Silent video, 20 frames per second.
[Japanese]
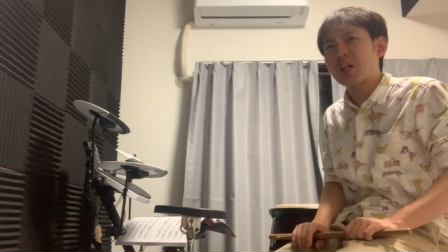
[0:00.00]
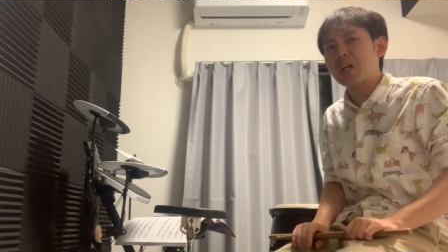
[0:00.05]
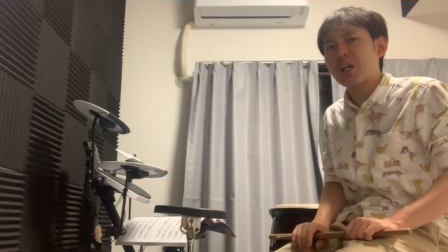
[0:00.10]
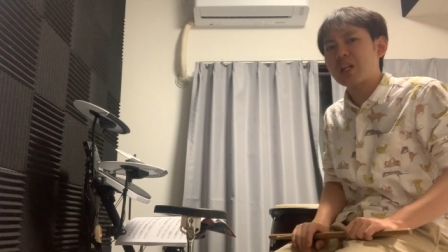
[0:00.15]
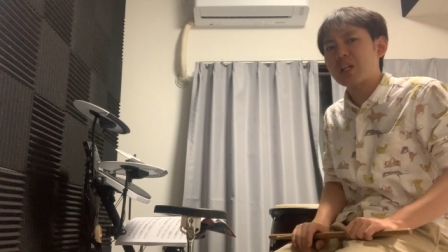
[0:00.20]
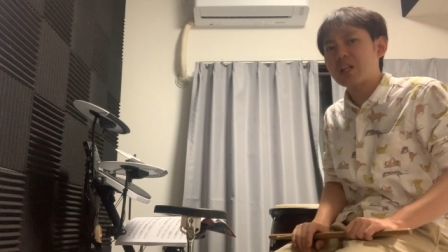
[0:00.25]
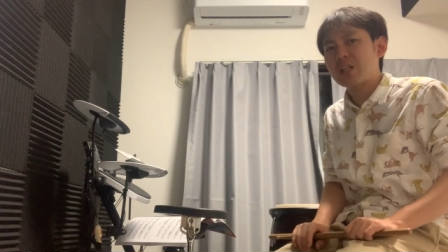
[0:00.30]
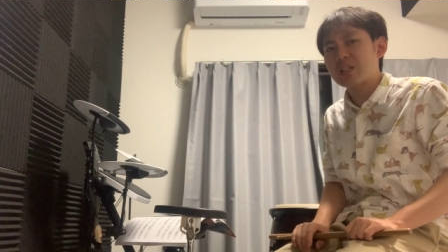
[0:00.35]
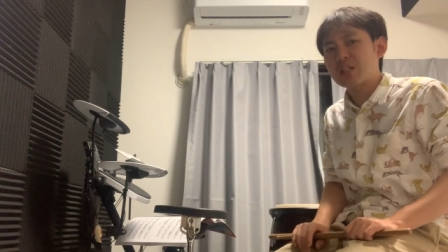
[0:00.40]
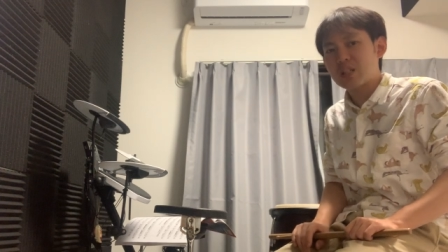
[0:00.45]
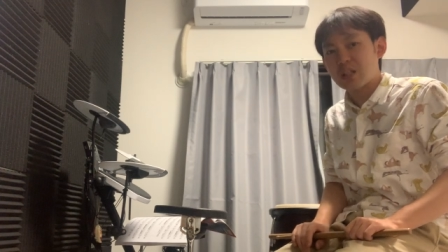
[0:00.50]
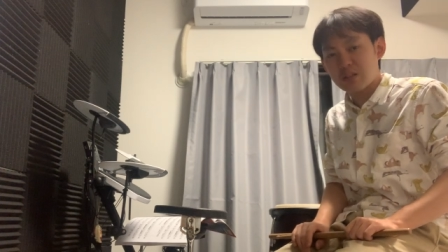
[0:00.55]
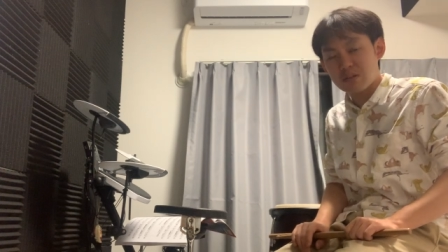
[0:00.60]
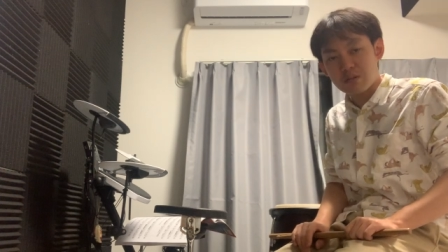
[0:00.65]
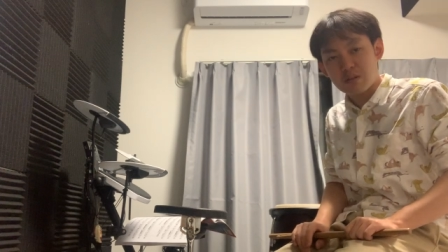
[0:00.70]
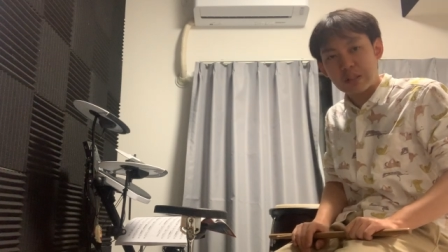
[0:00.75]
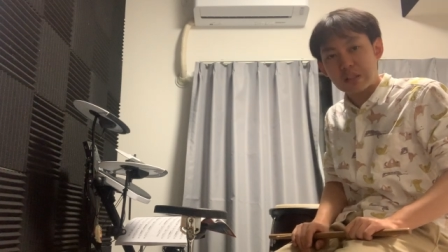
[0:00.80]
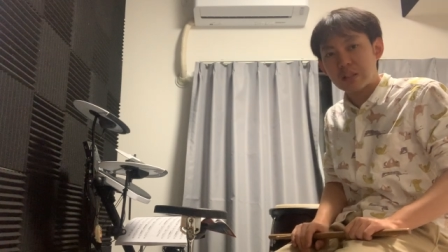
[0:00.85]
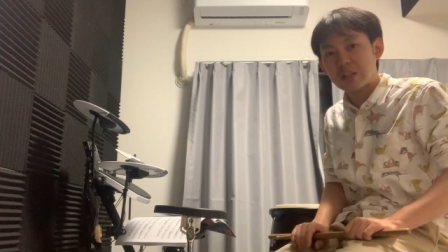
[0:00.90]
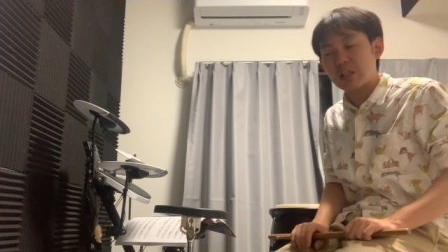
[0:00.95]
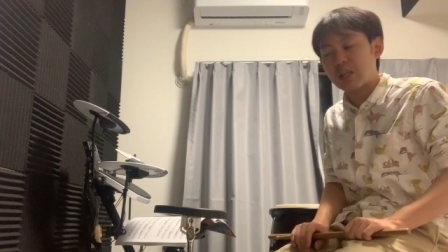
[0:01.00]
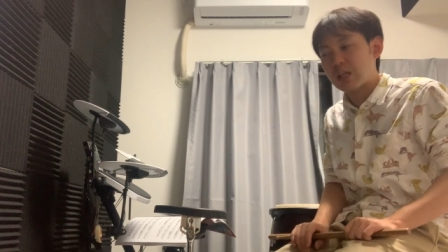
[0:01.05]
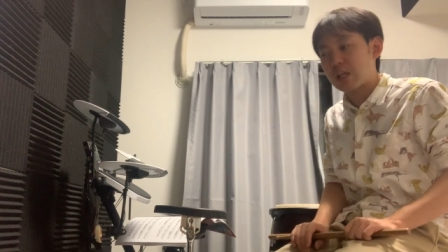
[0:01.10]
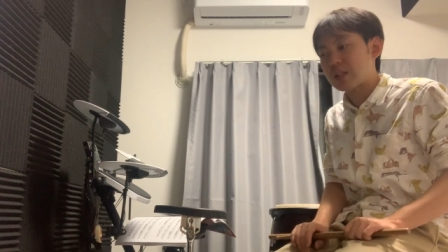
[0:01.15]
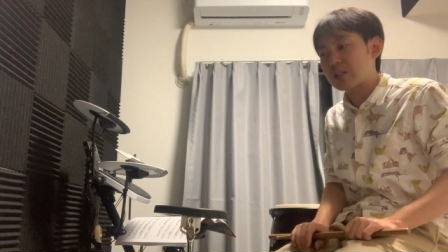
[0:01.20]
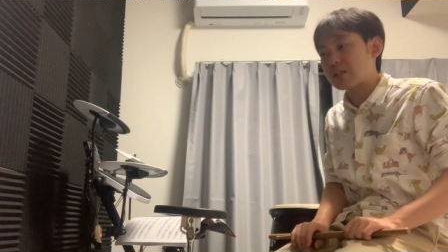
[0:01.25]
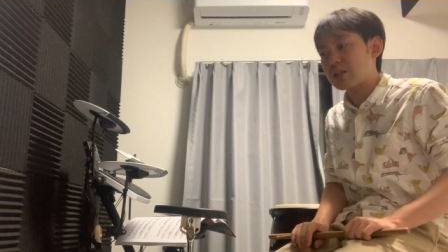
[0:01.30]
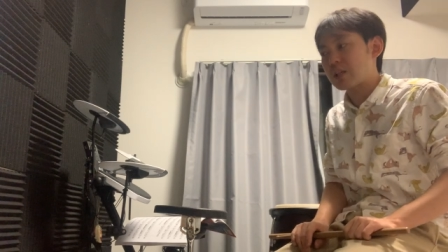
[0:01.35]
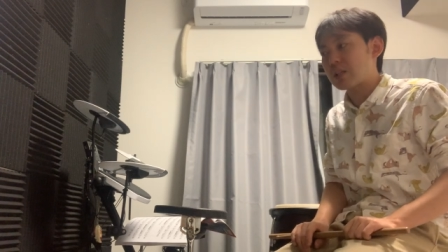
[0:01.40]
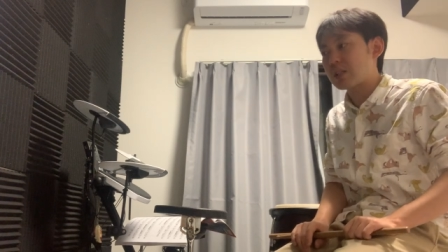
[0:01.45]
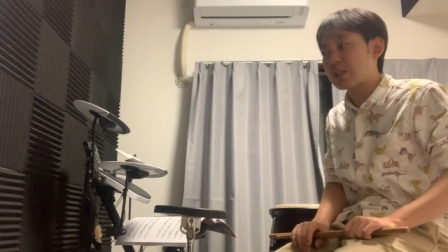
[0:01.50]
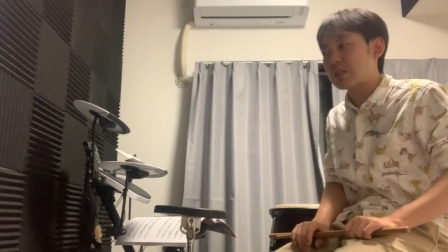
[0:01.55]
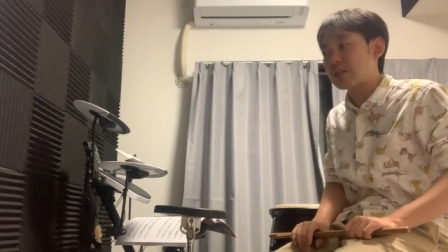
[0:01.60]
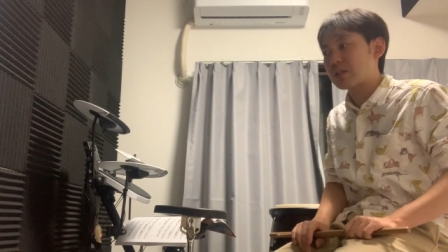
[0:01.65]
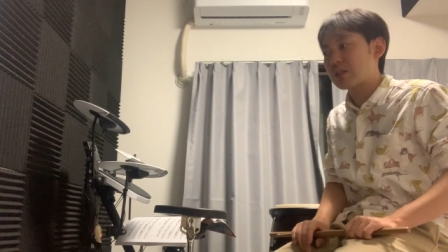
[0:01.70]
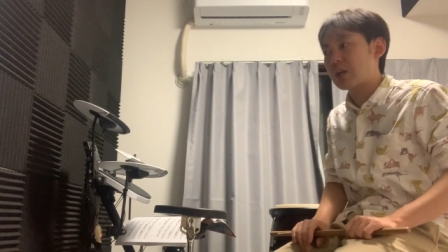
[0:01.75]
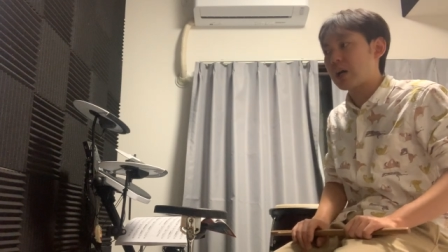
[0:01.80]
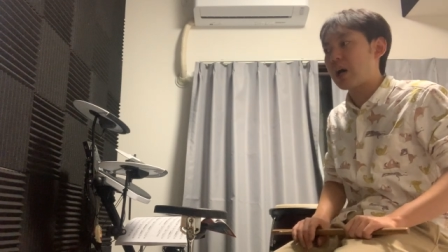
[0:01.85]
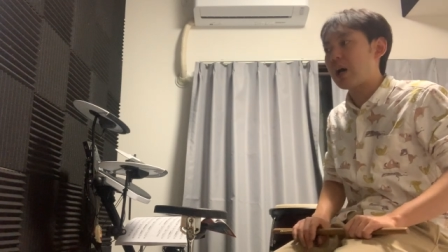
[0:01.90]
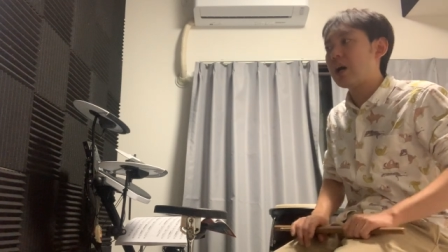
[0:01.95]
解決策が出ないやつなんで
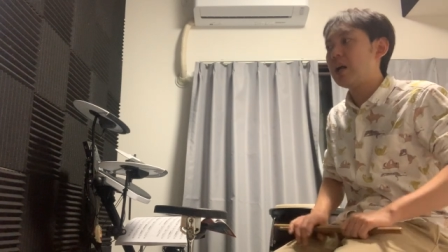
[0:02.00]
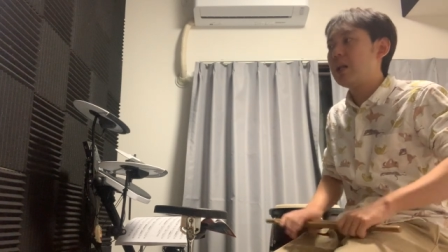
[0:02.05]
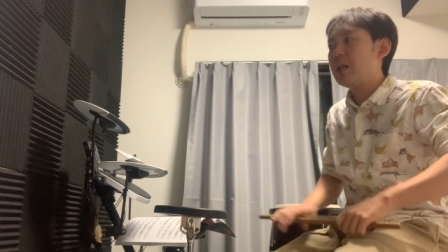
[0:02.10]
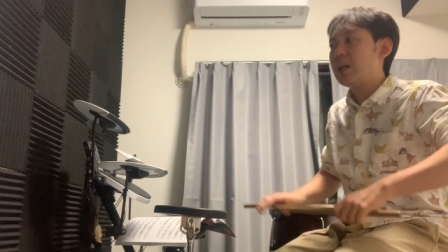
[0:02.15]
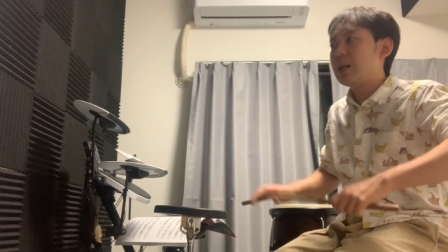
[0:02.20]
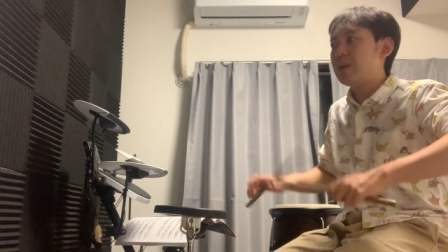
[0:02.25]
すが、